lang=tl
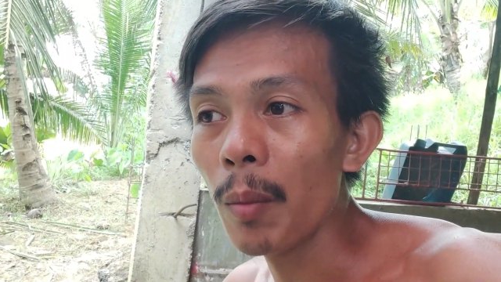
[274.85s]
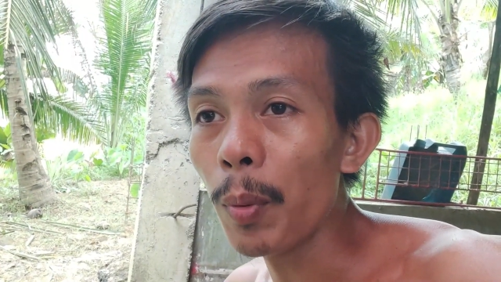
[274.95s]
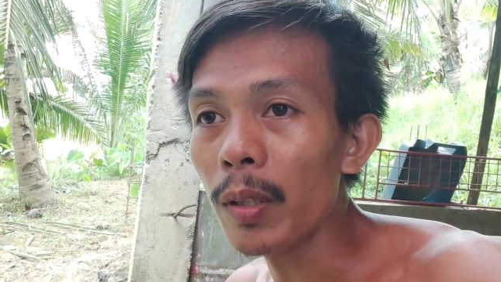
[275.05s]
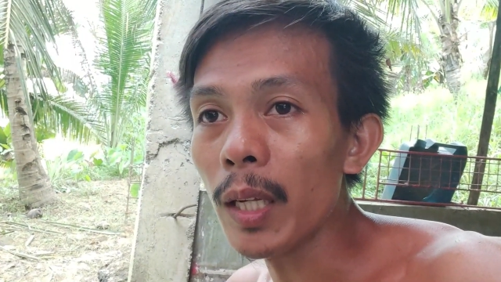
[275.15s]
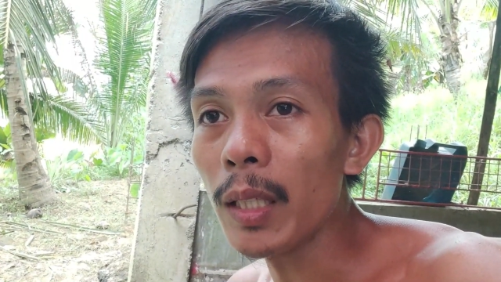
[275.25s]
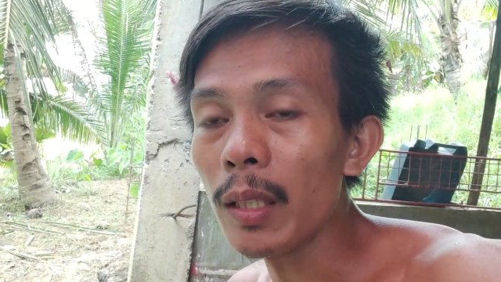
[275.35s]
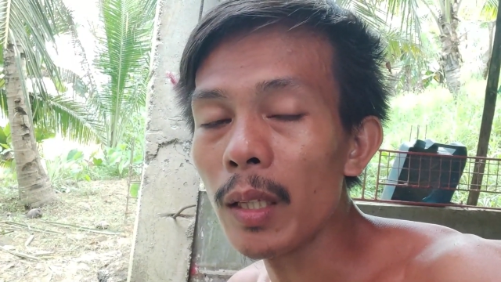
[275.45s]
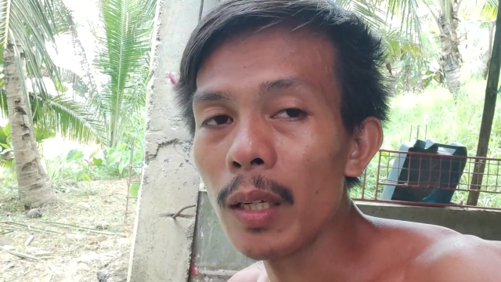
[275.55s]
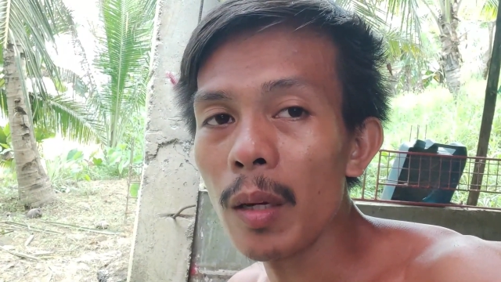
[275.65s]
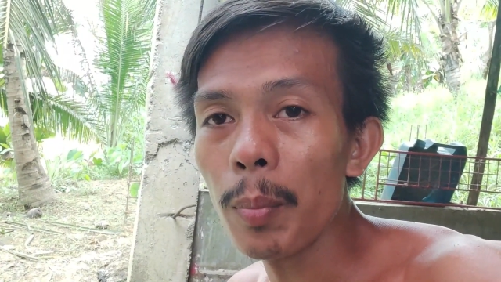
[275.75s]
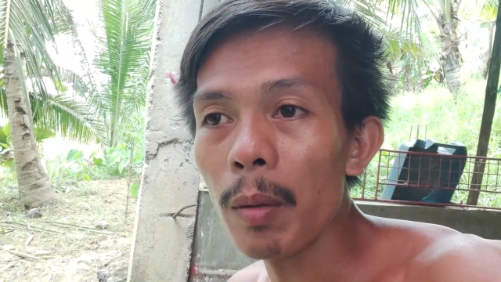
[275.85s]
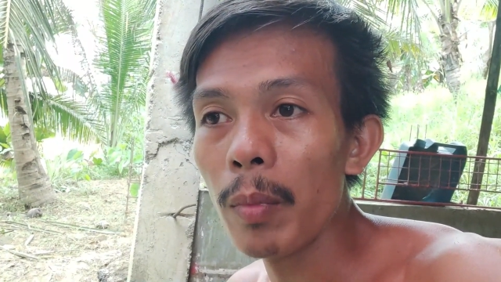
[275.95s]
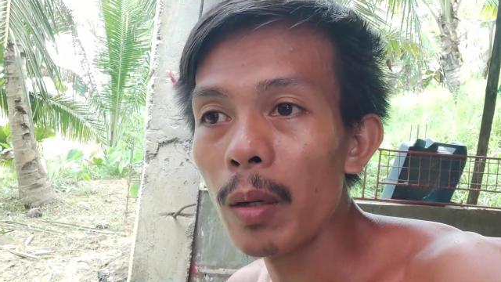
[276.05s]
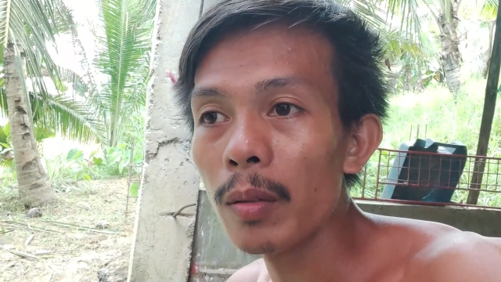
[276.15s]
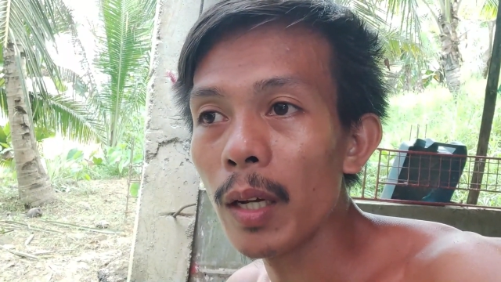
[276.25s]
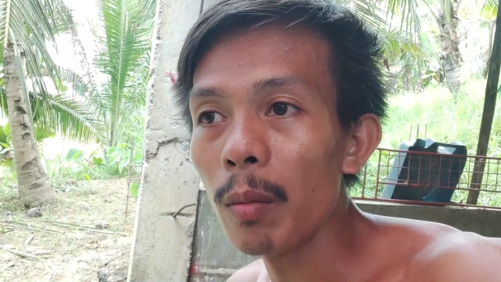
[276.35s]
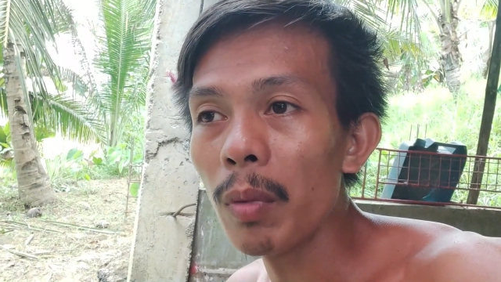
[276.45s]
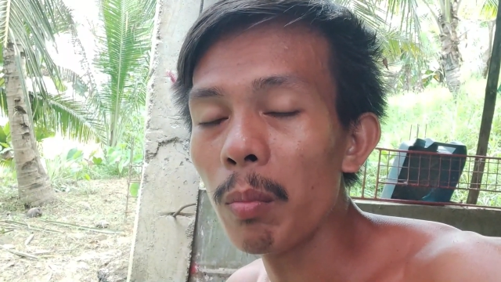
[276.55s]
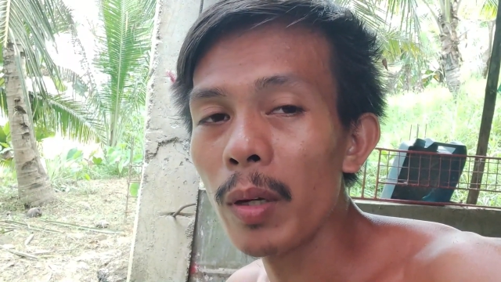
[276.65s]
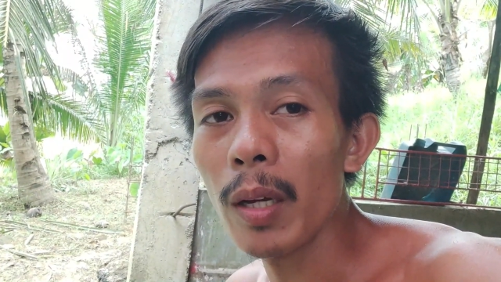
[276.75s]
importante talaga pag meron
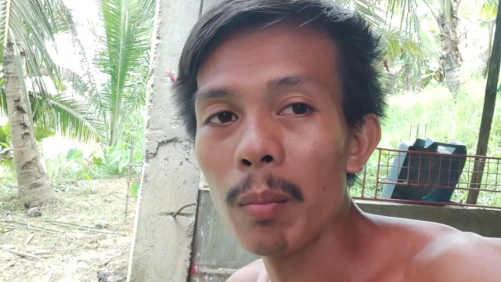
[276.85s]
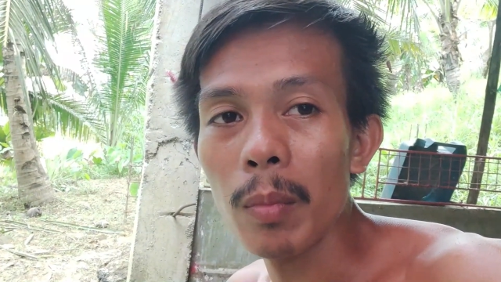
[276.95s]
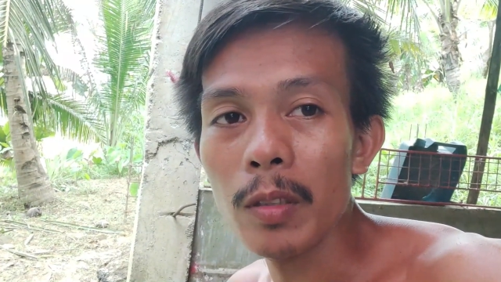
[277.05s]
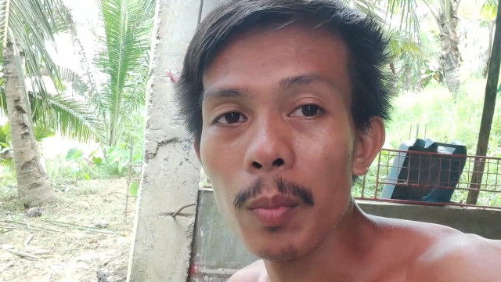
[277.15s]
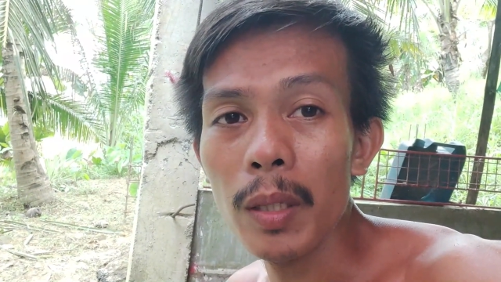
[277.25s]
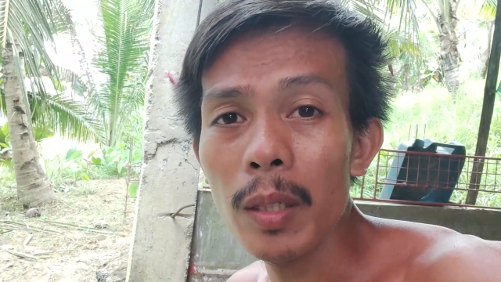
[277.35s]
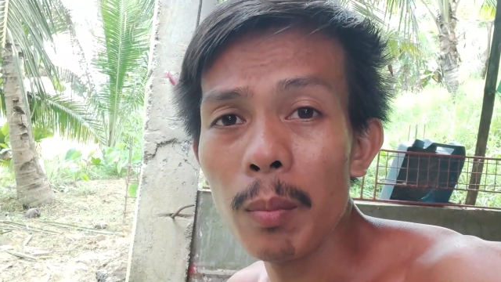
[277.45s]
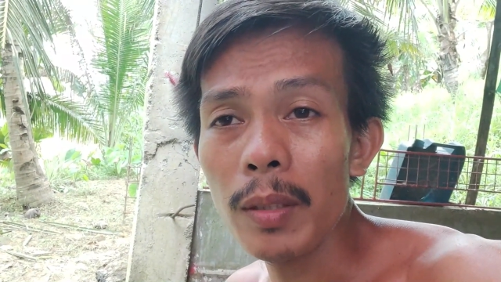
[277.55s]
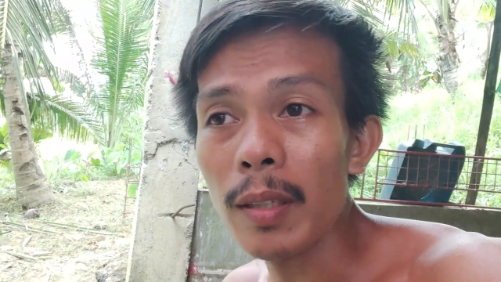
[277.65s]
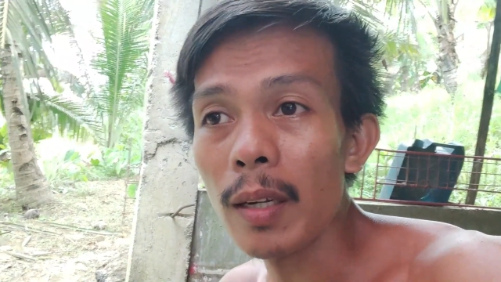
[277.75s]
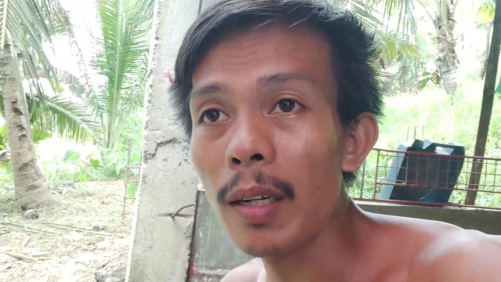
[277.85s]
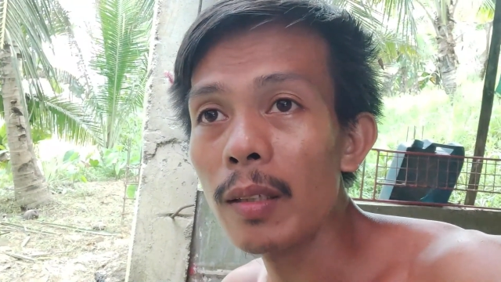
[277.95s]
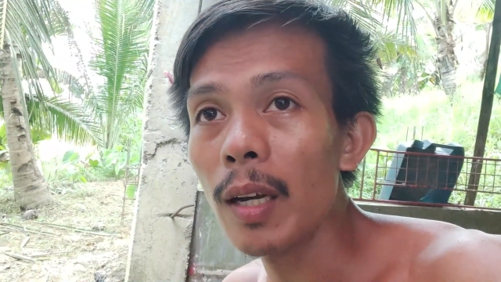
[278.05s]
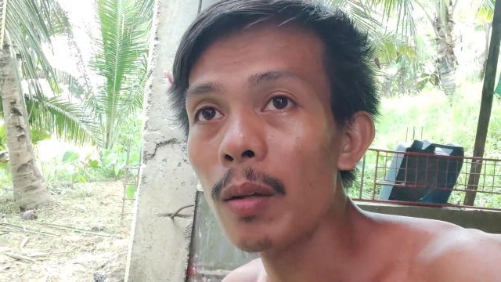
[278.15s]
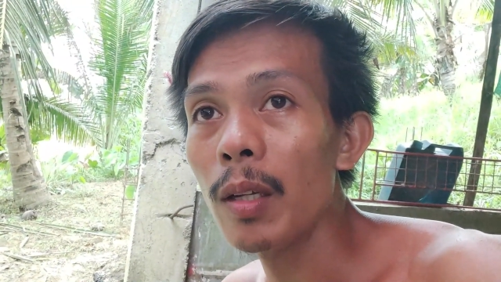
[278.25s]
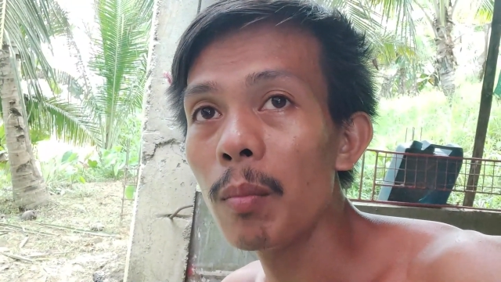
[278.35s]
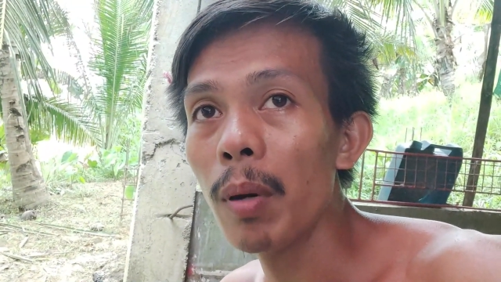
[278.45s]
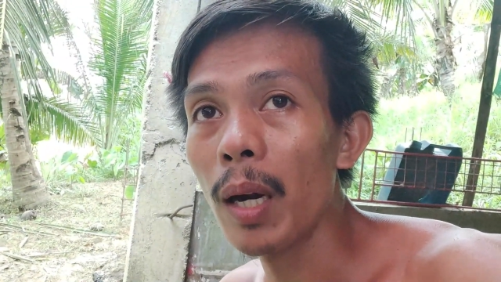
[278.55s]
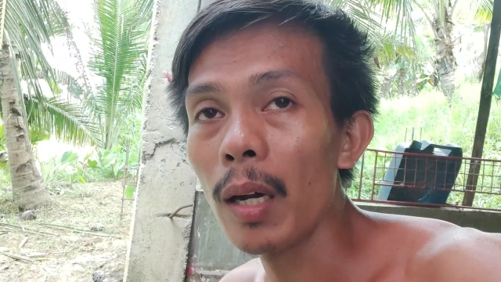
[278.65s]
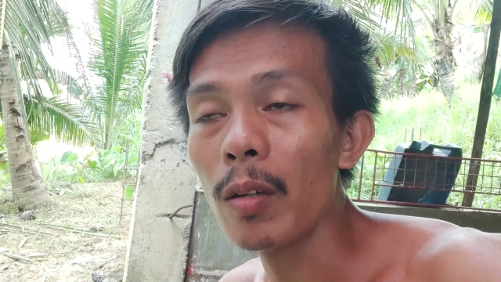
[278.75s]
tayong baboyan much better may sarili tayo ding
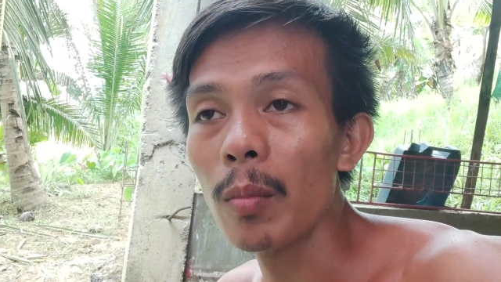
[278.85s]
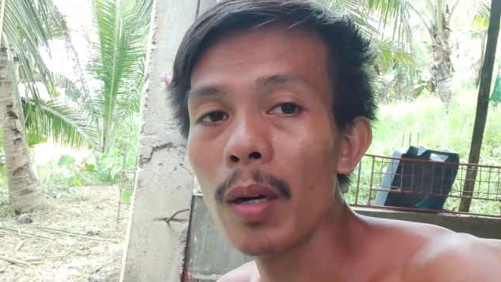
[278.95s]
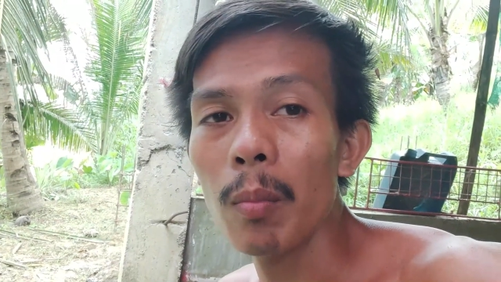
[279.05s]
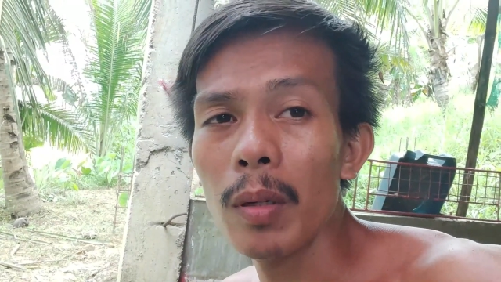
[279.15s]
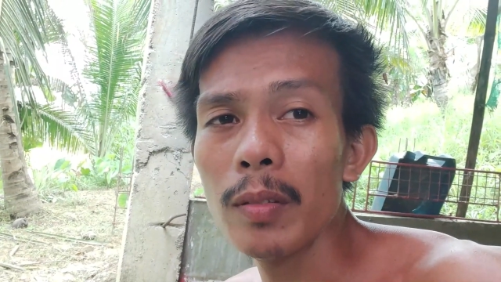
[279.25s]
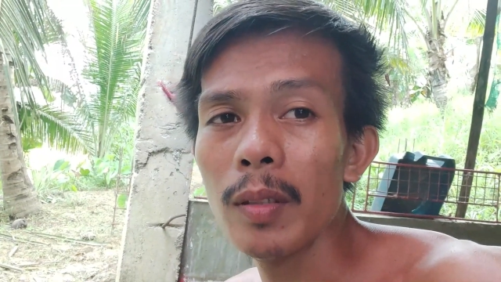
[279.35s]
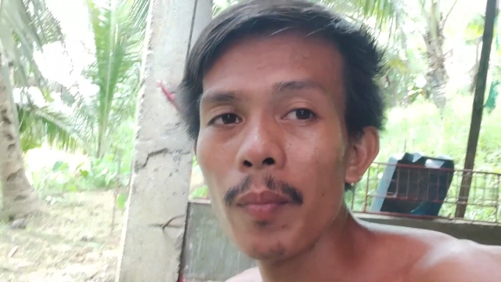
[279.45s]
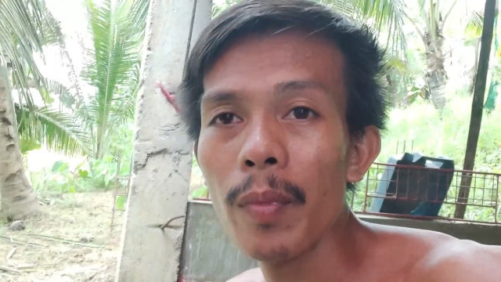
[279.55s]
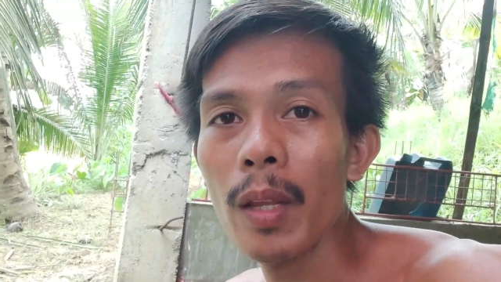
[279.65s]
barako mga boss.